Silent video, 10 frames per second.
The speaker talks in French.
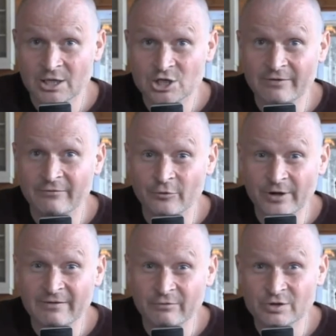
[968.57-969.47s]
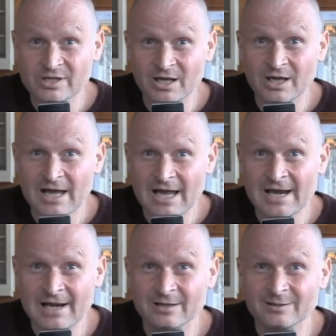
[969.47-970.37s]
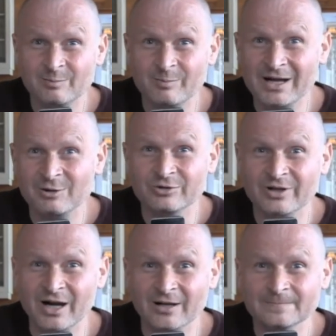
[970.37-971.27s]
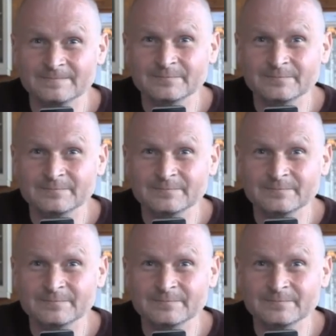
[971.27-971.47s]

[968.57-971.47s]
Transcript: et je la ferai venir, elle, par le train.